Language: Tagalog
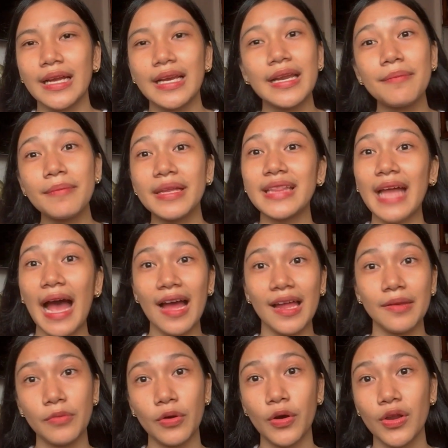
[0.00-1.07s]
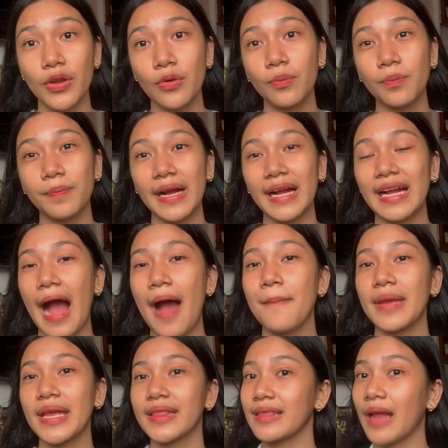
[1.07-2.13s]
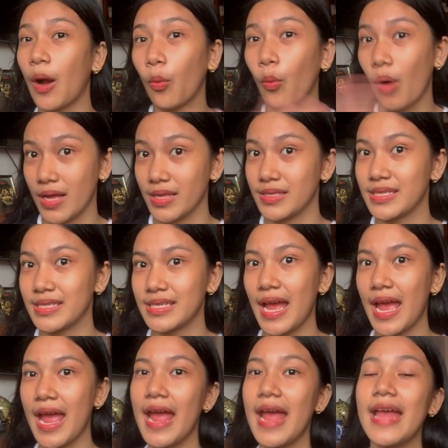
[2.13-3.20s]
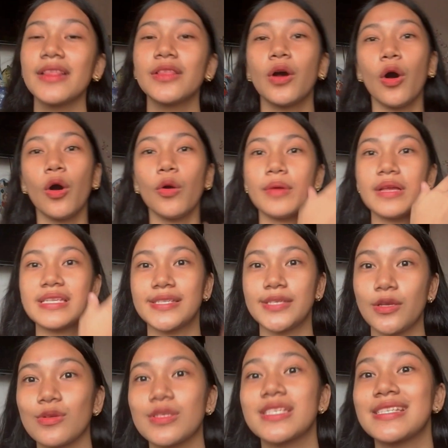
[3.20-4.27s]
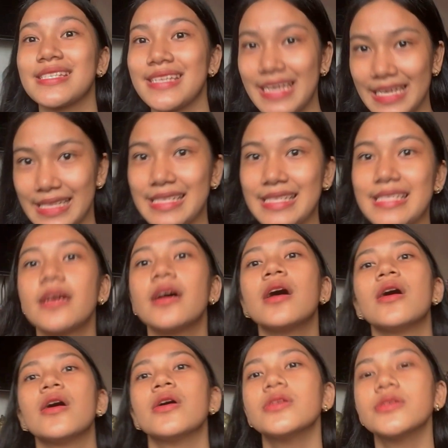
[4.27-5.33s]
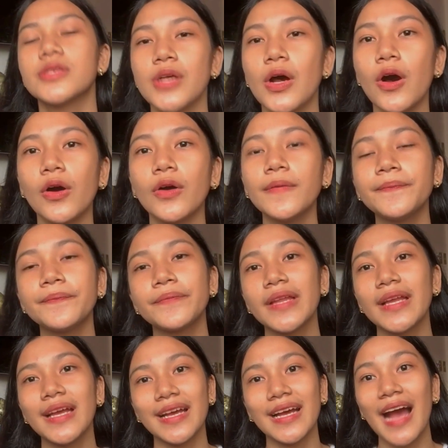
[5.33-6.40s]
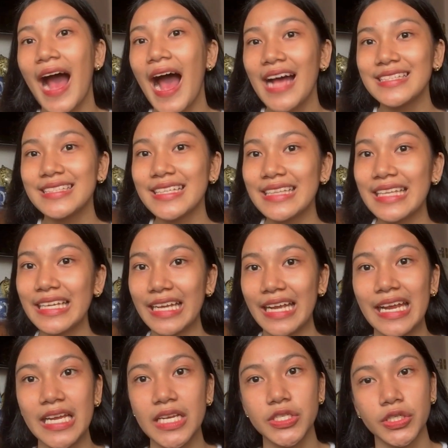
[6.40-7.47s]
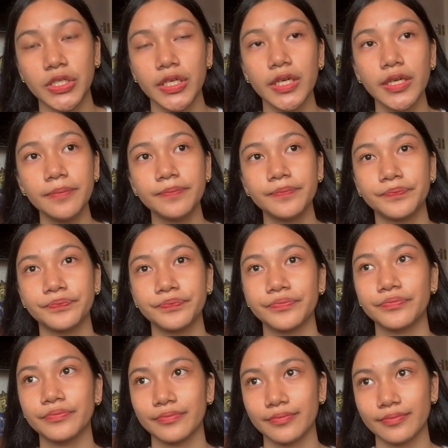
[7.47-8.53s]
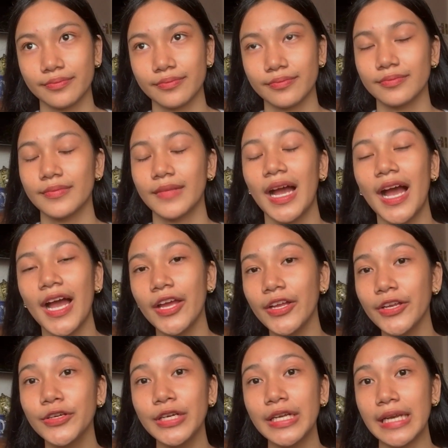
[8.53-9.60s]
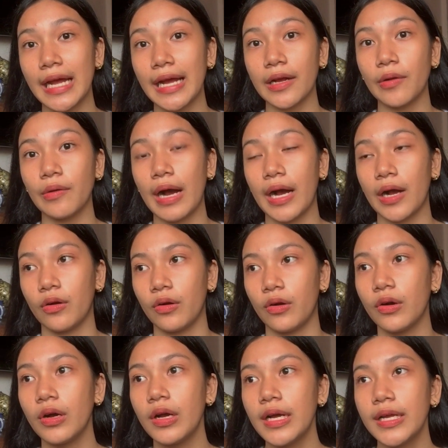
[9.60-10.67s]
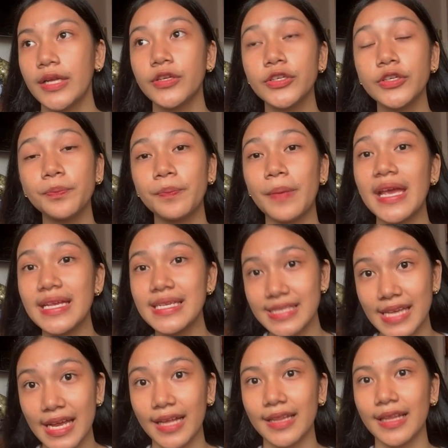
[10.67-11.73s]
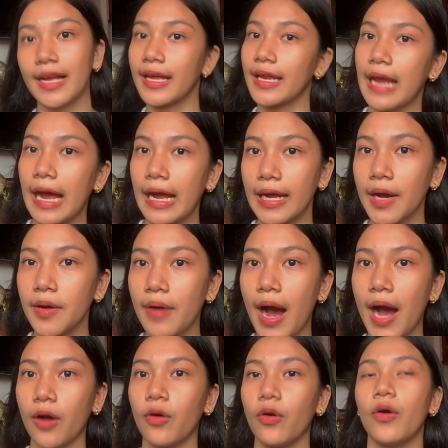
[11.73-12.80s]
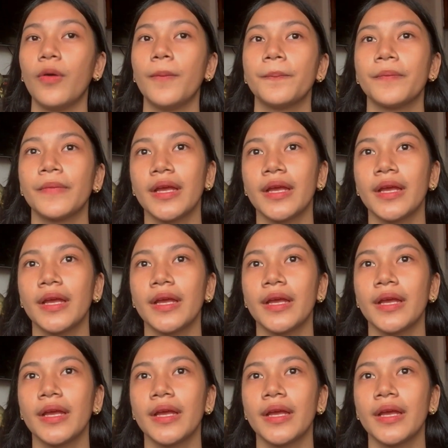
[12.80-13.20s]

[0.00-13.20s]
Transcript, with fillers: limitahan mo yung paggamit ng wants and always use needs. So, as a teenager, Ayan yung ginagawa ko. Yun yung basic na ginagawa ko.